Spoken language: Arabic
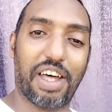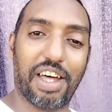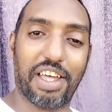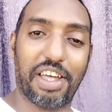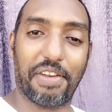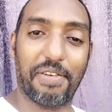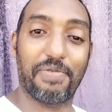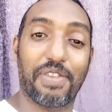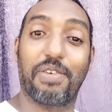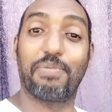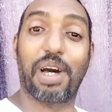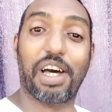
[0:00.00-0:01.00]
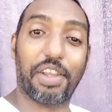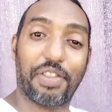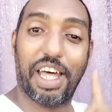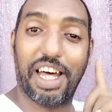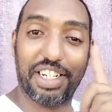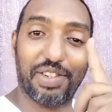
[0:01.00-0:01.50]
اخر بغرض
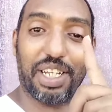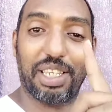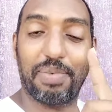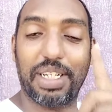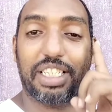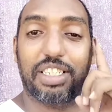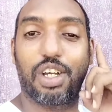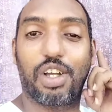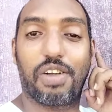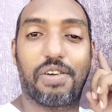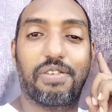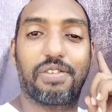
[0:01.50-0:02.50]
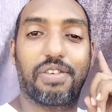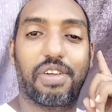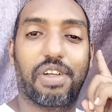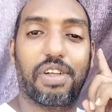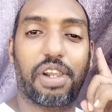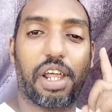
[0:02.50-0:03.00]
حاجه واحده بس
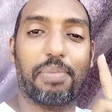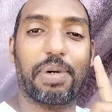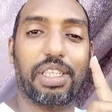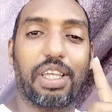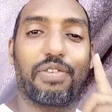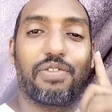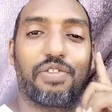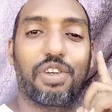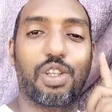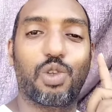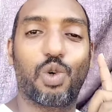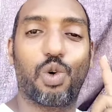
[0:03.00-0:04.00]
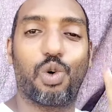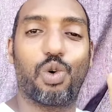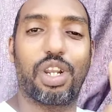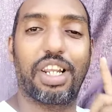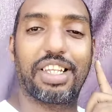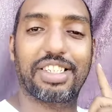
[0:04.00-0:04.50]
رغبه في
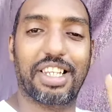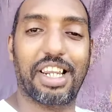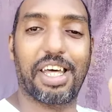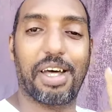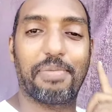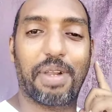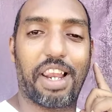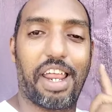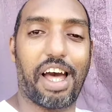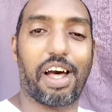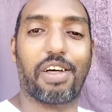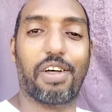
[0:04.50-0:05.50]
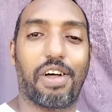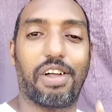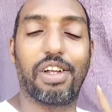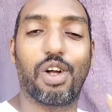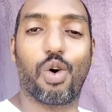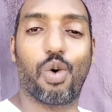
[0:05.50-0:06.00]
دخول الاسلام الحق
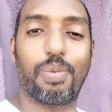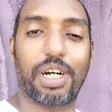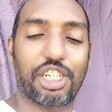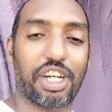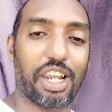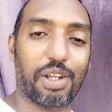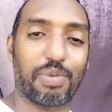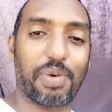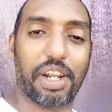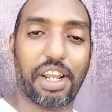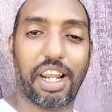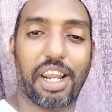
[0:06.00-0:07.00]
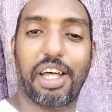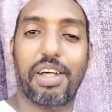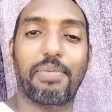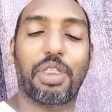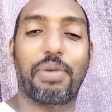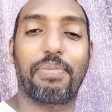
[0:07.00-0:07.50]
وما شاء الله تبارك الله
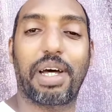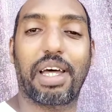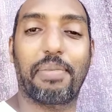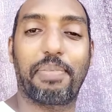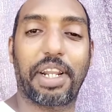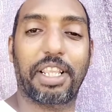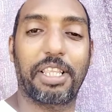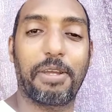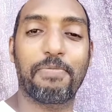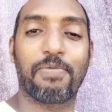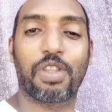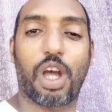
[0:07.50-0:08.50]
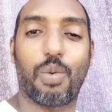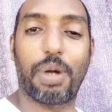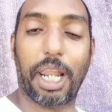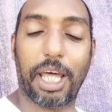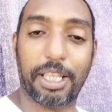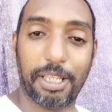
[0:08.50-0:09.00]
مثل ما خبرتني او
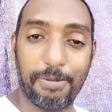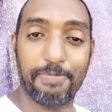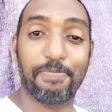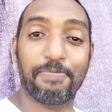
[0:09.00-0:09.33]
بلغتني